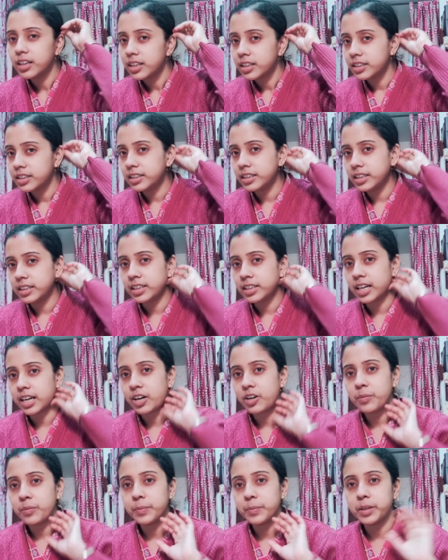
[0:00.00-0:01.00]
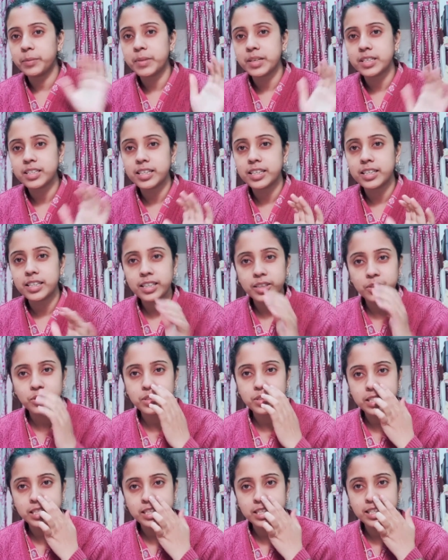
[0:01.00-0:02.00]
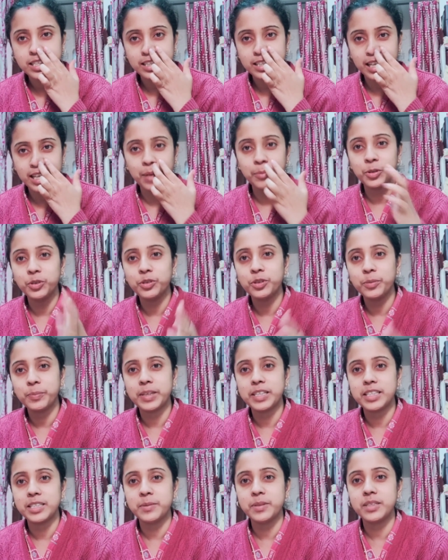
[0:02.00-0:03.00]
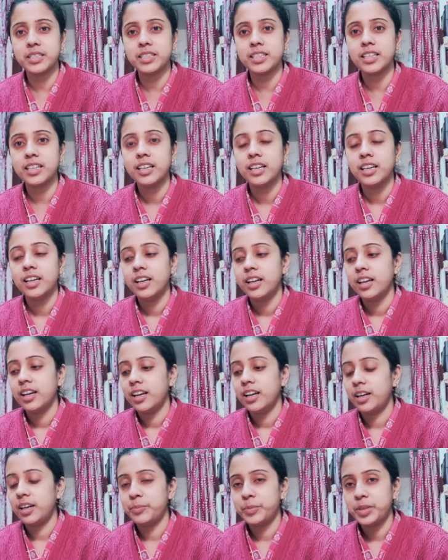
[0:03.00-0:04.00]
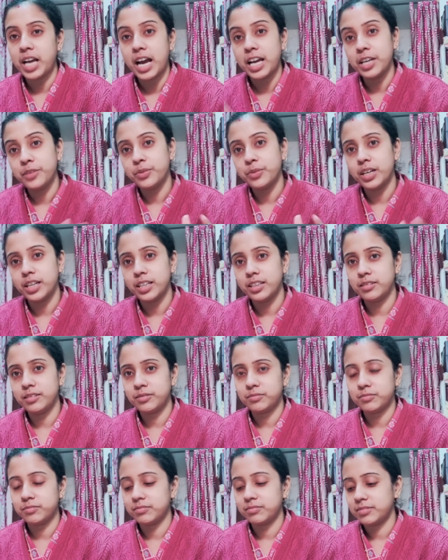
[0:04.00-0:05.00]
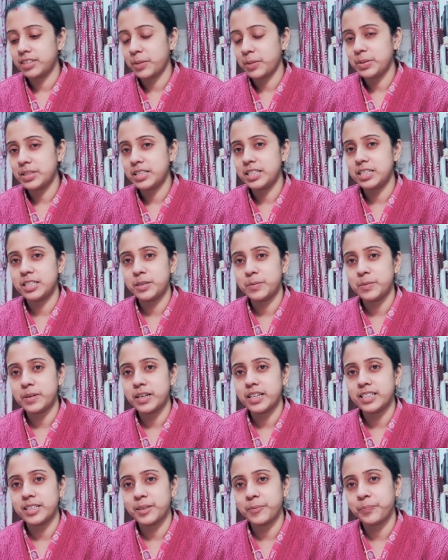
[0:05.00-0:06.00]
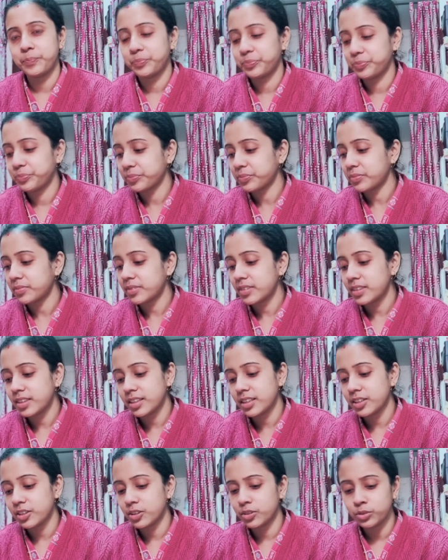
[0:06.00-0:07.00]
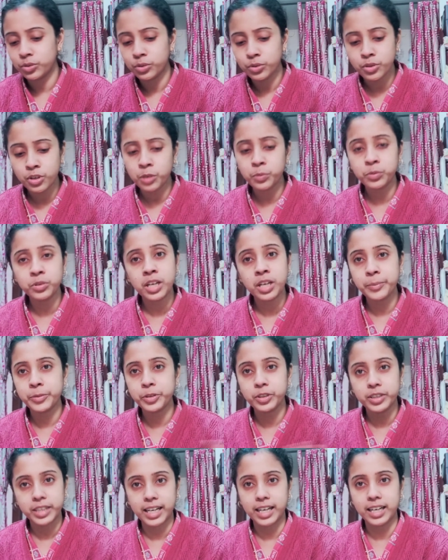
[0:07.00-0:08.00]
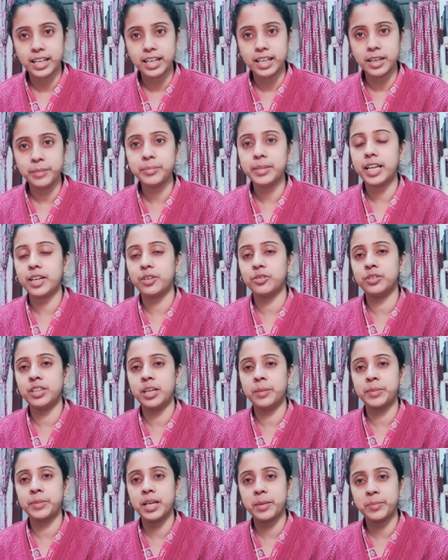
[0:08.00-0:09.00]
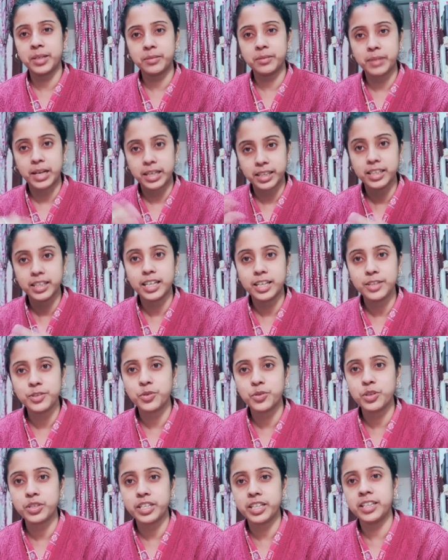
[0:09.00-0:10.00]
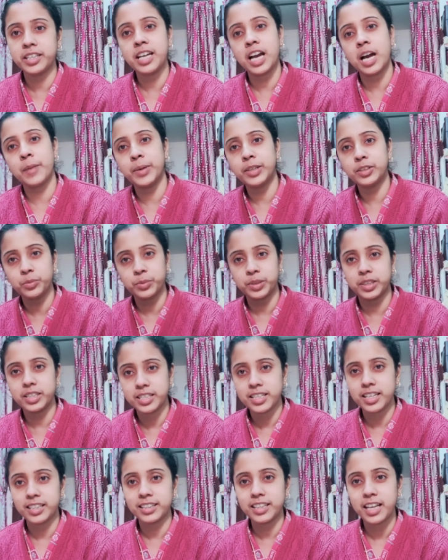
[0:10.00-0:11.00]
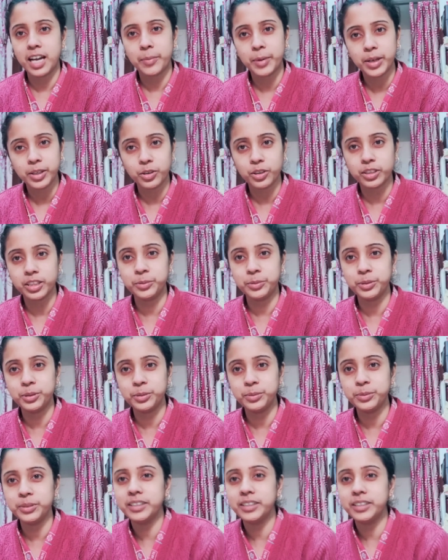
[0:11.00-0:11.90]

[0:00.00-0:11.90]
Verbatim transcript: দিই না কারণ বেশি বাস্কেটে একটু জিনিসের দামগুলো একটু বেশি বেশি আর মানে হাইফাই দামের জিনিস পাওয়া যায় তো চলো আমি তো দেখালাম এখন আমি আমার বাকি কাজগুলো চেয়ে আবার তোমাদের সাথে আবার কথা বলবো